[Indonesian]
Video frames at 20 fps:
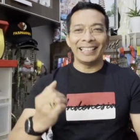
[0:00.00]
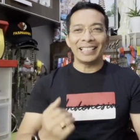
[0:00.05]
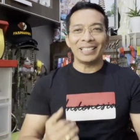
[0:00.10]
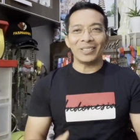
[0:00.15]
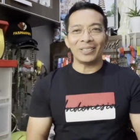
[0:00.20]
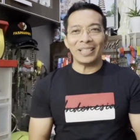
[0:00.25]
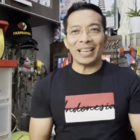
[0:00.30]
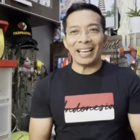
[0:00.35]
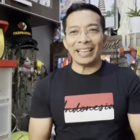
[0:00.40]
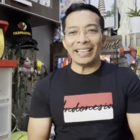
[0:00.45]

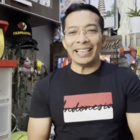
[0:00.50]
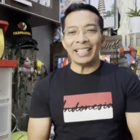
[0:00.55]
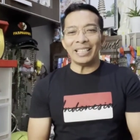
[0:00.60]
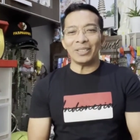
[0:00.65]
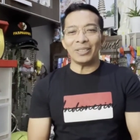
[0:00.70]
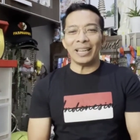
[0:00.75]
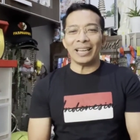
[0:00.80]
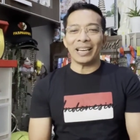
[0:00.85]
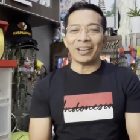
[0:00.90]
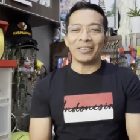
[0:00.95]

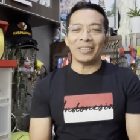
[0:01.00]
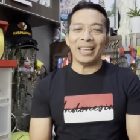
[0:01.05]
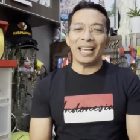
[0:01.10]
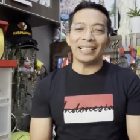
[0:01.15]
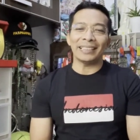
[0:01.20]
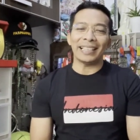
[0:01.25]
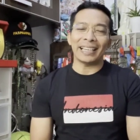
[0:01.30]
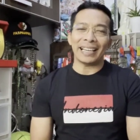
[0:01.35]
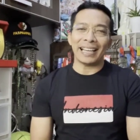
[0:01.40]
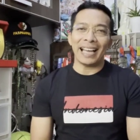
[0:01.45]
Saudari-saudaraku
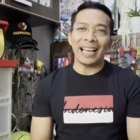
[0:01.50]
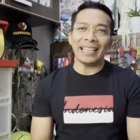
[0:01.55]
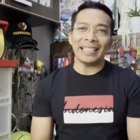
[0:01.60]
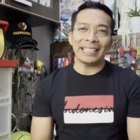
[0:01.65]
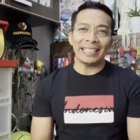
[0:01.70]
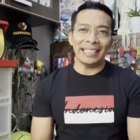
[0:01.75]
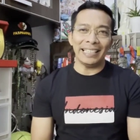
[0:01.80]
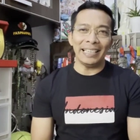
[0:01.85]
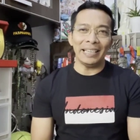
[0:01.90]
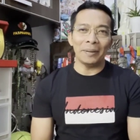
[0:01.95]
yang
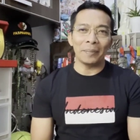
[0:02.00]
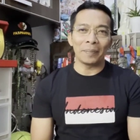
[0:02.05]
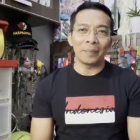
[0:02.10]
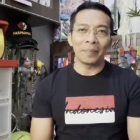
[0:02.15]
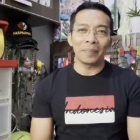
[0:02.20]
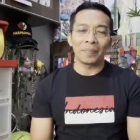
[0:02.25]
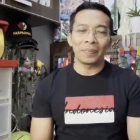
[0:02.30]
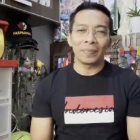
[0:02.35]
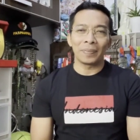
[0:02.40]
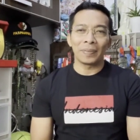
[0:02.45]
terkasih,
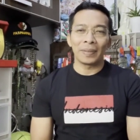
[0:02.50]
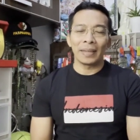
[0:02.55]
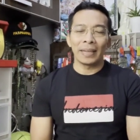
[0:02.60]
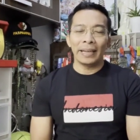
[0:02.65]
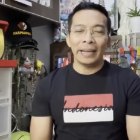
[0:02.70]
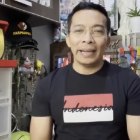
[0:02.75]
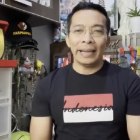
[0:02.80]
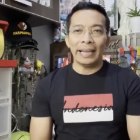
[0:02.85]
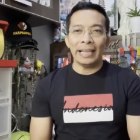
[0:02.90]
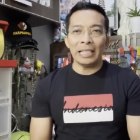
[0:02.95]

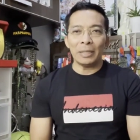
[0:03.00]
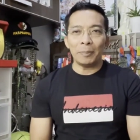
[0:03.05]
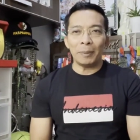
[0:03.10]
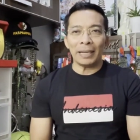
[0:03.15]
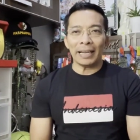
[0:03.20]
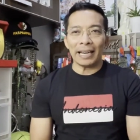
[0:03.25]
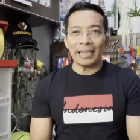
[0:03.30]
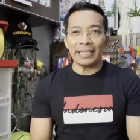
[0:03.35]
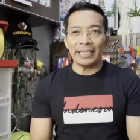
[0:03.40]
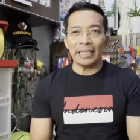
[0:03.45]

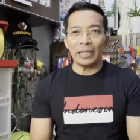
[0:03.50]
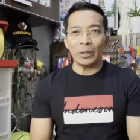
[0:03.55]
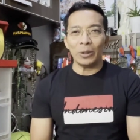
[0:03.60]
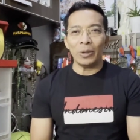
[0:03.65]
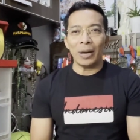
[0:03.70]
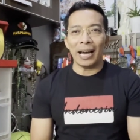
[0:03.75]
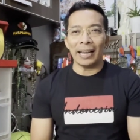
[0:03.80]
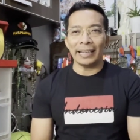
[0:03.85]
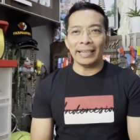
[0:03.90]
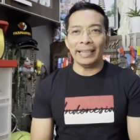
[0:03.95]

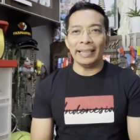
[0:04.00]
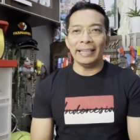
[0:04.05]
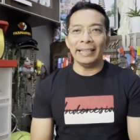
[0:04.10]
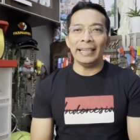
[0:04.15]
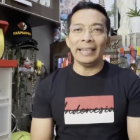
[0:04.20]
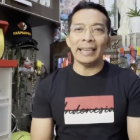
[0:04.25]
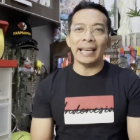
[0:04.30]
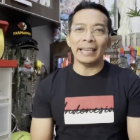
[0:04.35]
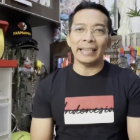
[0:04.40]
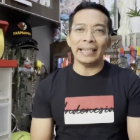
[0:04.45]
Inspirasiku hari
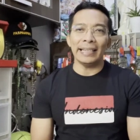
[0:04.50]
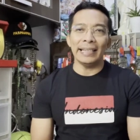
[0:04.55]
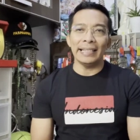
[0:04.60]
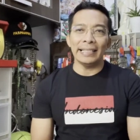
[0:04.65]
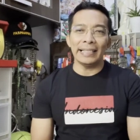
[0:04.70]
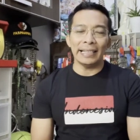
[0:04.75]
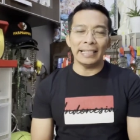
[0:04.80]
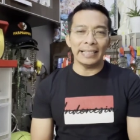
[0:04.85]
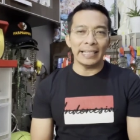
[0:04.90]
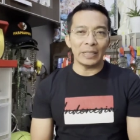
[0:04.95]
ini dari
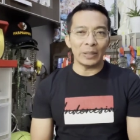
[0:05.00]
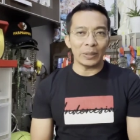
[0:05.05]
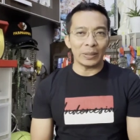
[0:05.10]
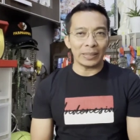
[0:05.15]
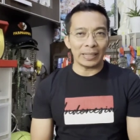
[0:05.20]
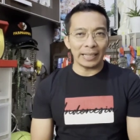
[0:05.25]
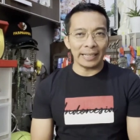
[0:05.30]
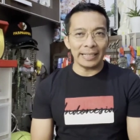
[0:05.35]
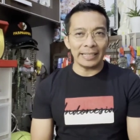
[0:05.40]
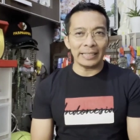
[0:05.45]
Injil
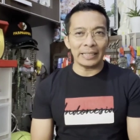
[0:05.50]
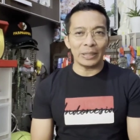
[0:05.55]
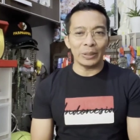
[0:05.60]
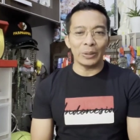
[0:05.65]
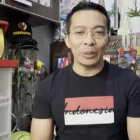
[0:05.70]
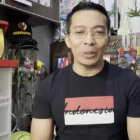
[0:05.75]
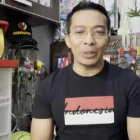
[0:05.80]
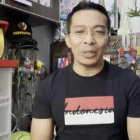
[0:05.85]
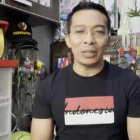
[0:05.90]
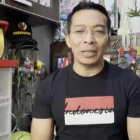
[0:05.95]
Yesus
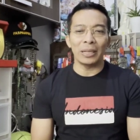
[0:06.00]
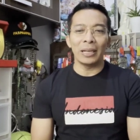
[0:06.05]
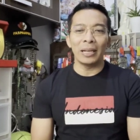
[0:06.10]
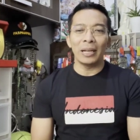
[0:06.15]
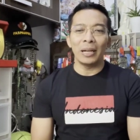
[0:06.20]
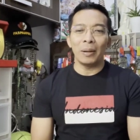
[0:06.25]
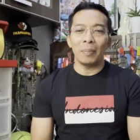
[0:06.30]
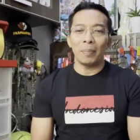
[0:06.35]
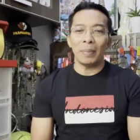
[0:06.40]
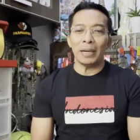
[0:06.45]
Kristus
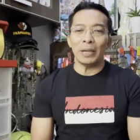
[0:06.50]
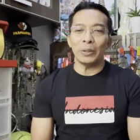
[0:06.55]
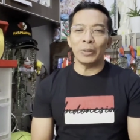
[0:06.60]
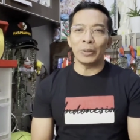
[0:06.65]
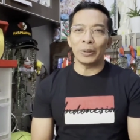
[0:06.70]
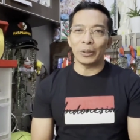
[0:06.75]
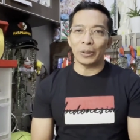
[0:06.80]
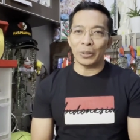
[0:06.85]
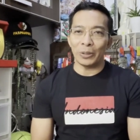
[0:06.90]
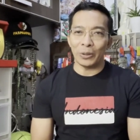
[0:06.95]

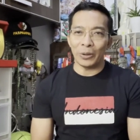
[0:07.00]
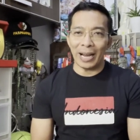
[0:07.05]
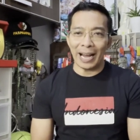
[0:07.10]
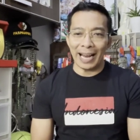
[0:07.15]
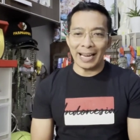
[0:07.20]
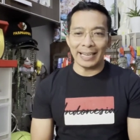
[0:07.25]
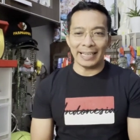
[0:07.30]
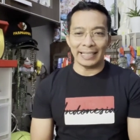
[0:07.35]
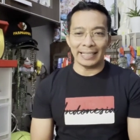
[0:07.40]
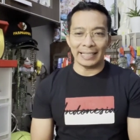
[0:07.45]
menurut
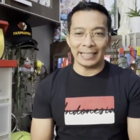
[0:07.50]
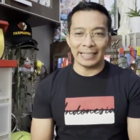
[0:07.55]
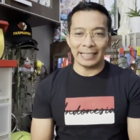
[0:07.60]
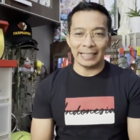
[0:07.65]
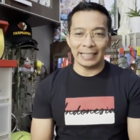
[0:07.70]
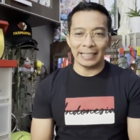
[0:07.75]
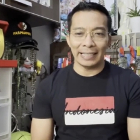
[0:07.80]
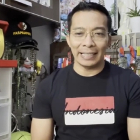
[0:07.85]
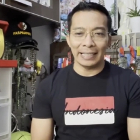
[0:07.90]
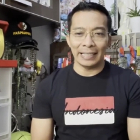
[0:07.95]
Yohanes
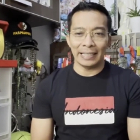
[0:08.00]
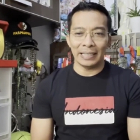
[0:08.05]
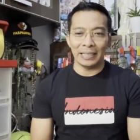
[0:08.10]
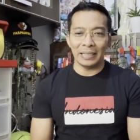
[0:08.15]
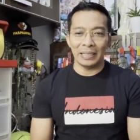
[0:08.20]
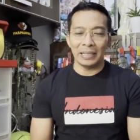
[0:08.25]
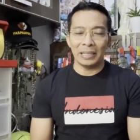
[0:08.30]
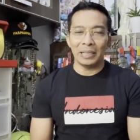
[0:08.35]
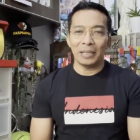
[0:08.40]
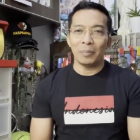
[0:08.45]

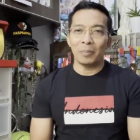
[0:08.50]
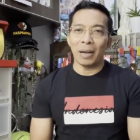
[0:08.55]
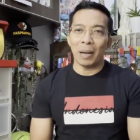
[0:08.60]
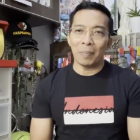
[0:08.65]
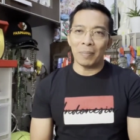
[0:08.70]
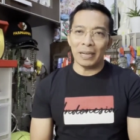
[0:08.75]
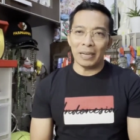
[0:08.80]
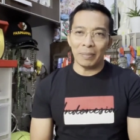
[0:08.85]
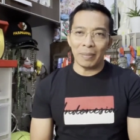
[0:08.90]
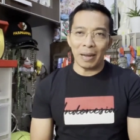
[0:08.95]

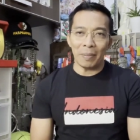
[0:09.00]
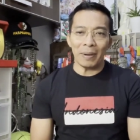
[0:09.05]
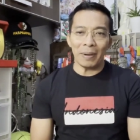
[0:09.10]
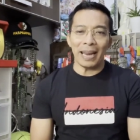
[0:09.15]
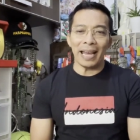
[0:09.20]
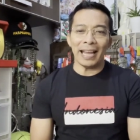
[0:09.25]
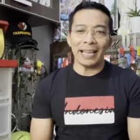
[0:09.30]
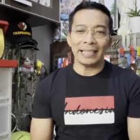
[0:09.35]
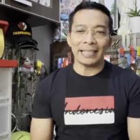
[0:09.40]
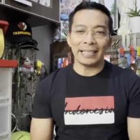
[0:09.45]
bab 15
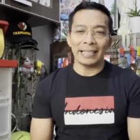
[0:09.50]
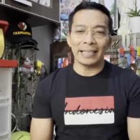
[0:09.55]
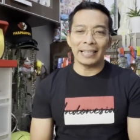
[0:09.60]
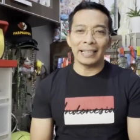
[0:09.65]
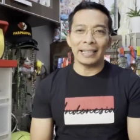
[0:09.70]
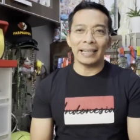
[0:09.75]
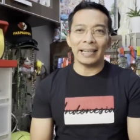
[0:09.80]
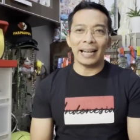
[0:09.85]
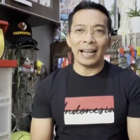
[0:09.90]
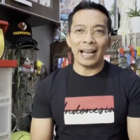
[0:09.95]

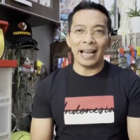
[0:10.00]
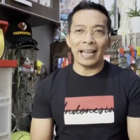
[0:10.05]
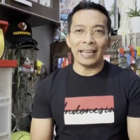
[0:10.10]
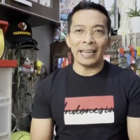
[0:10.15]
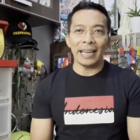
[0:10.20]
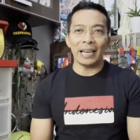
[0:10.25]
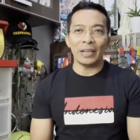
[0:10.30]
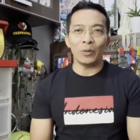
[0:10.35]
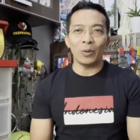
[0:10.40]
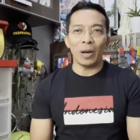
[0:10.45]

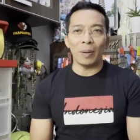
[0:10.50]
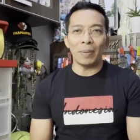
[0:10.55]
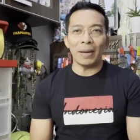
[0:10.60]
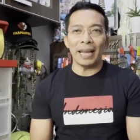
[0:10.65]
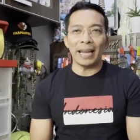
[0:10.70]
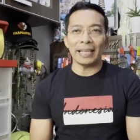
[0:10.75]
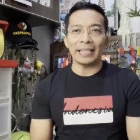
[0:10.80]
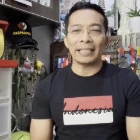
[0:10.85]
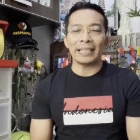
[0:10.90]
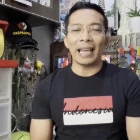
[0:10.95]
ayat
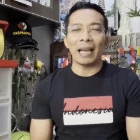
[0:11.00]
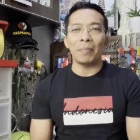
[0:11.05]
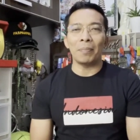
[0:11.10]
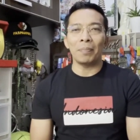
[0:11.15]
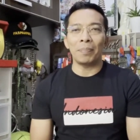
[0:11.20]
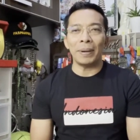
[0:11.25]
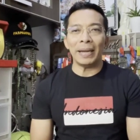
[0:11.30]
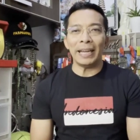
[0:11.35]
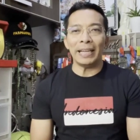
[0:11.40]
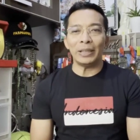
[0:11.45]
12
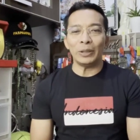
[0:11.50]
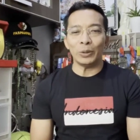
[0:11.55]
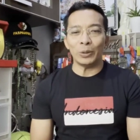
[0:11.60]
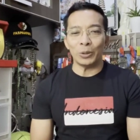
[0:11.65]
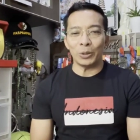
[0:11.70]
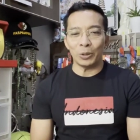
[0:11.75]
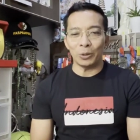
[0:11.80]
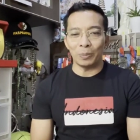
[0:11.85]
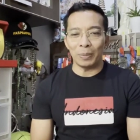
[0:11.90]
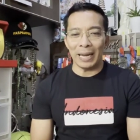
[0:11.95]
sampai
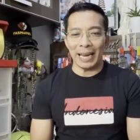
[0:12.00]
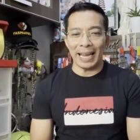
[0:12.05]
17.